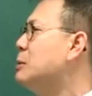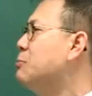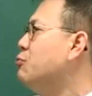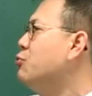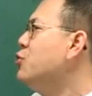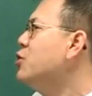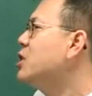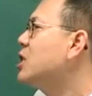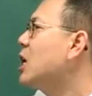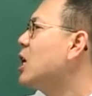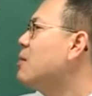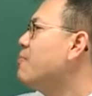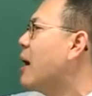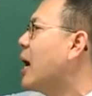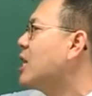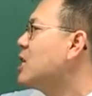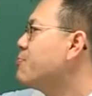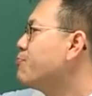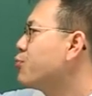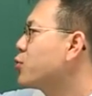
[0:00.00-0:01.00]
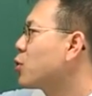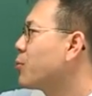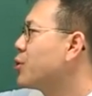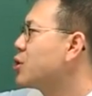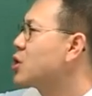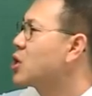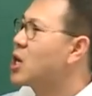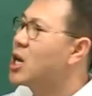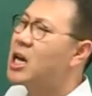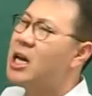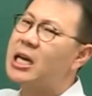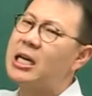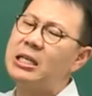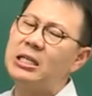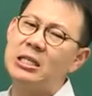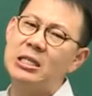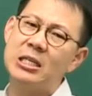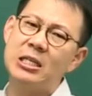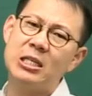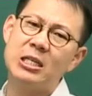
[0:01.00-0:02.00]
문제를 많이 풀어보는 게
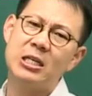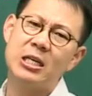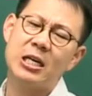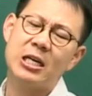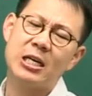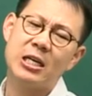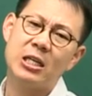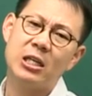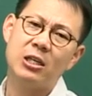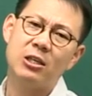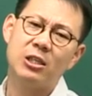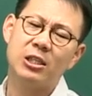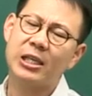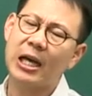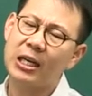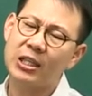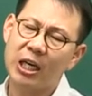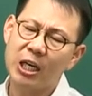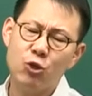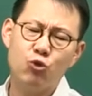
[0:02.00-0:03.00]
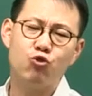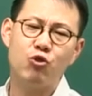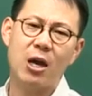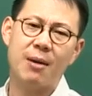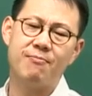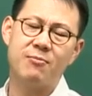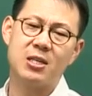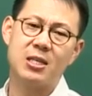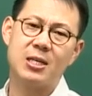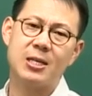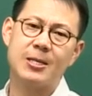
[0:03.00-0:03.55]
상당히 중요합니다.